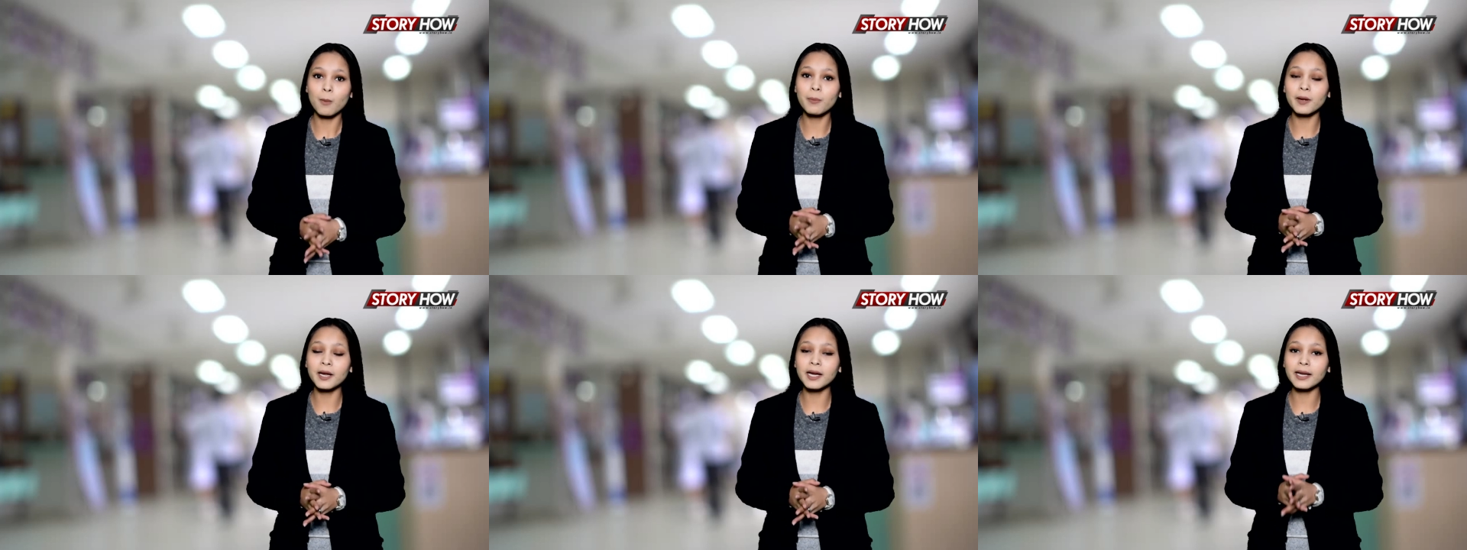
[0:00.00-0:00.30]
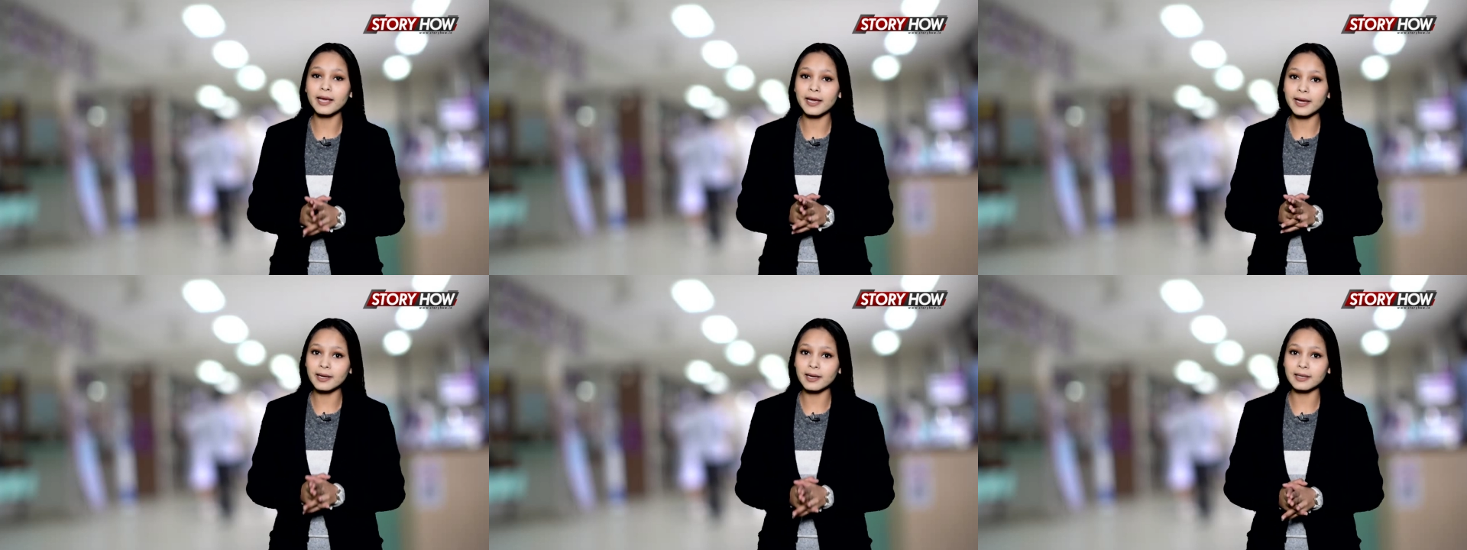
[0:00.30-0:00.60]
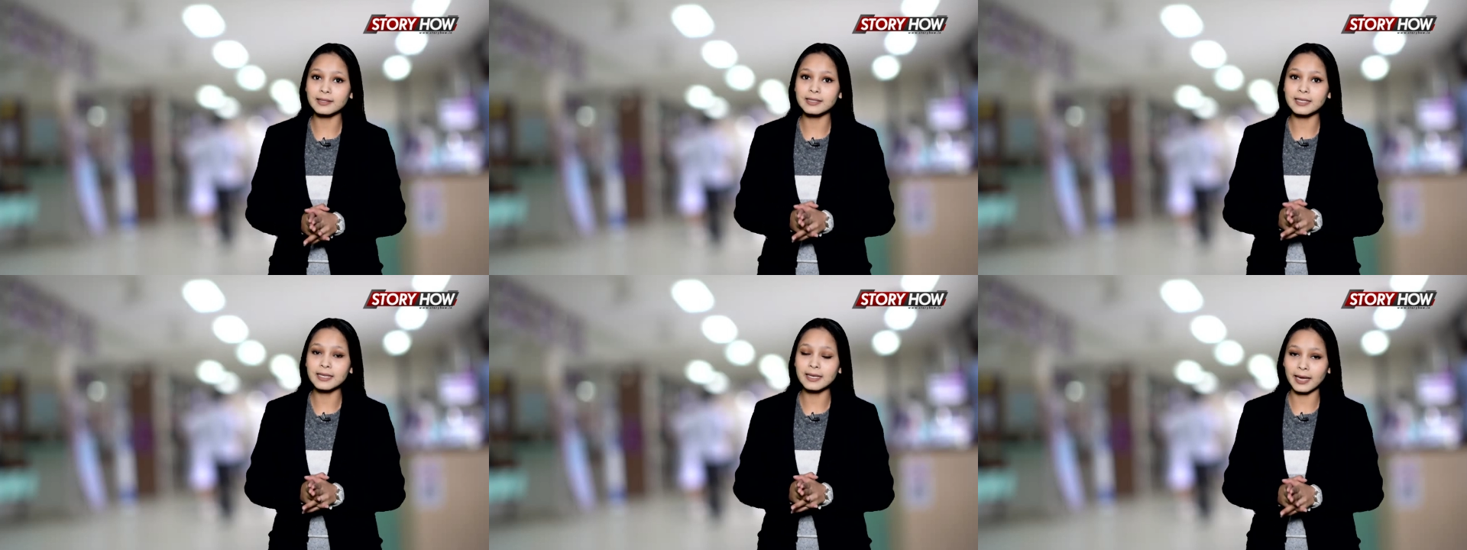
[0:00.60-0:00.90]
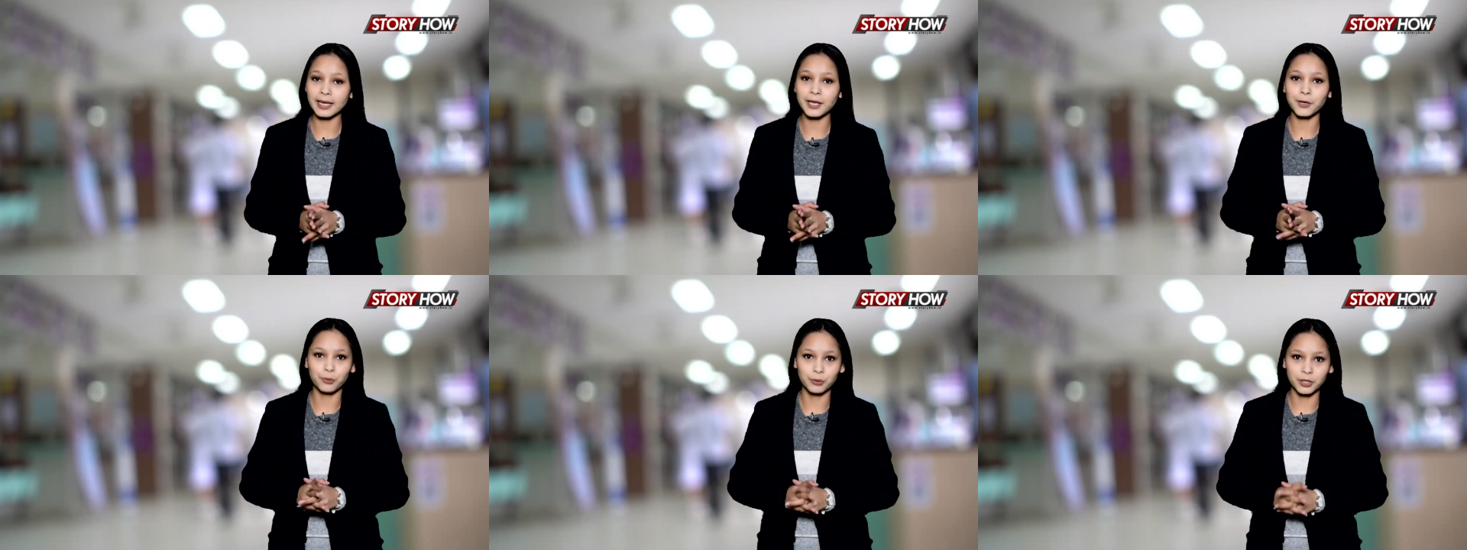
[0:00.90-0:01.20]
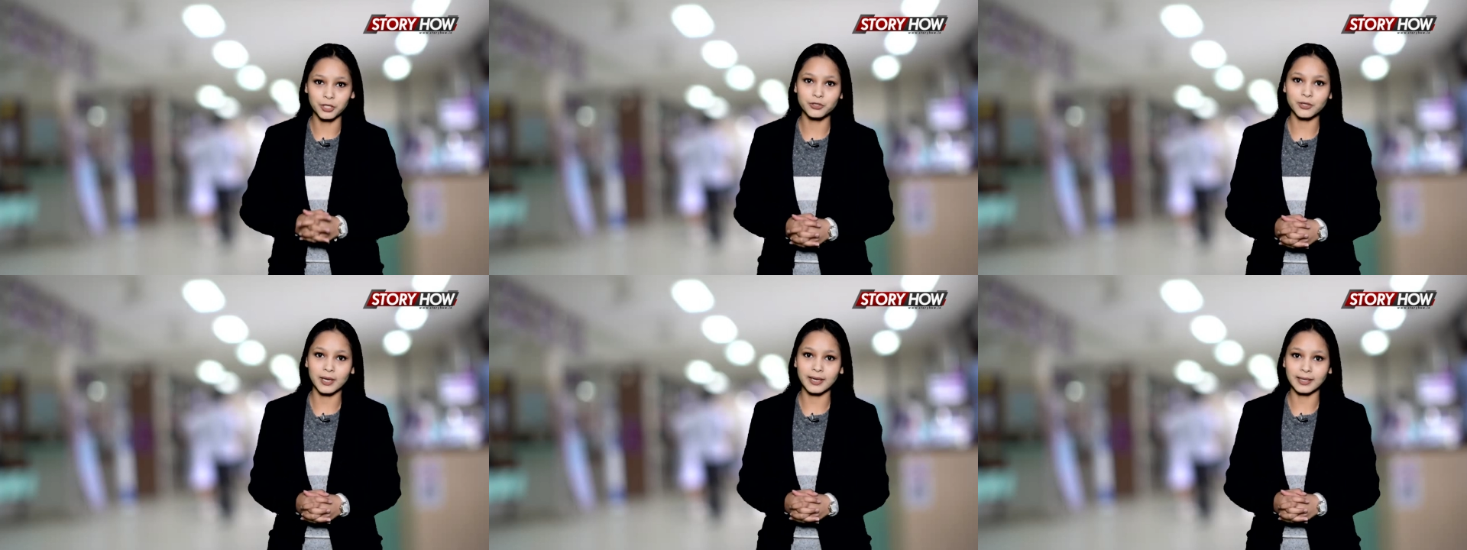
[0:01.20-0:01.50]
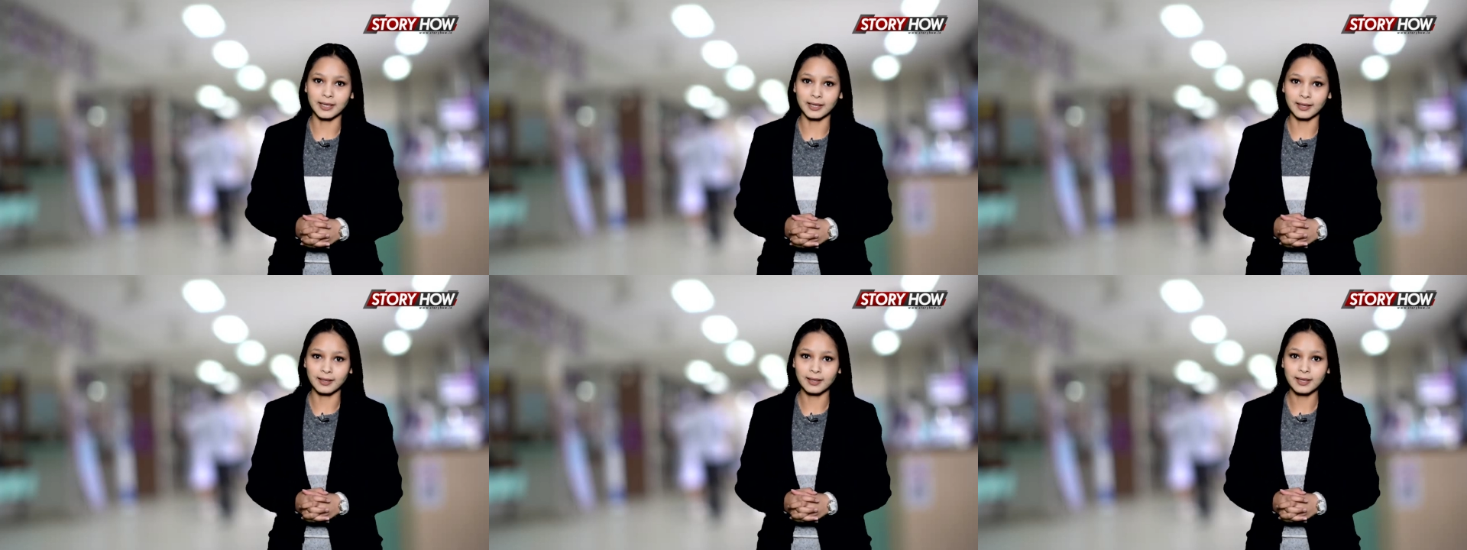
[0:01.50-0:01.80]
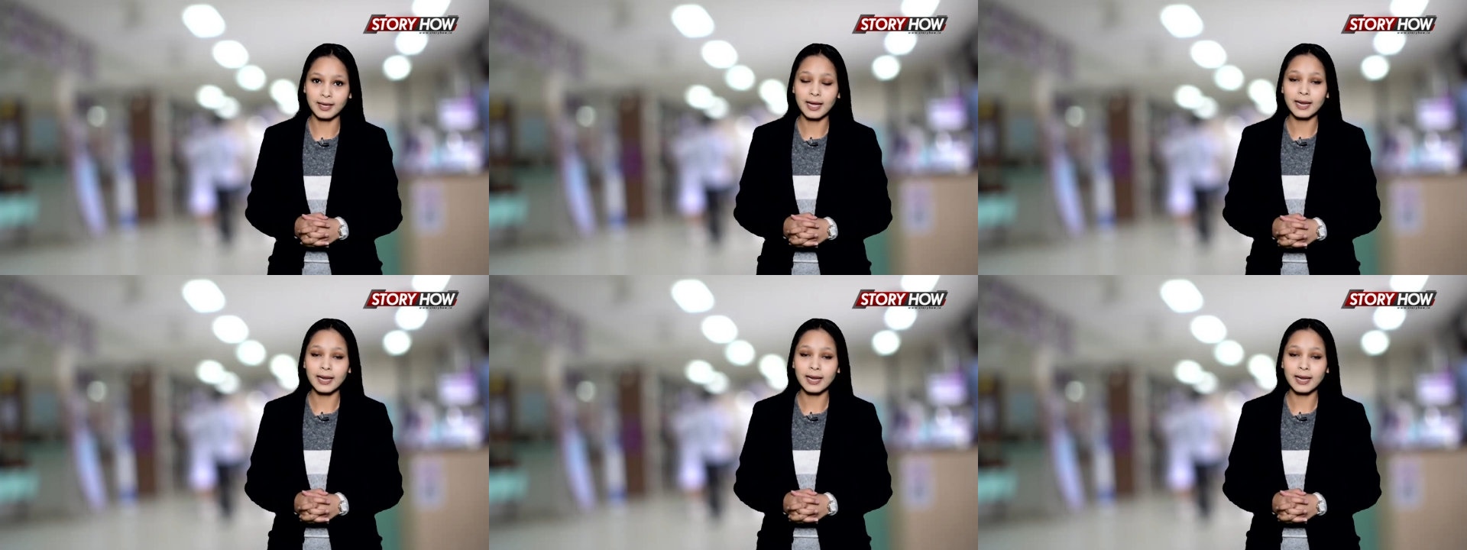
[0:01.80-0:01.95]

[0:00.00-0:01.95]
भीड़ इकट्ठी नहीं होनी चाहिए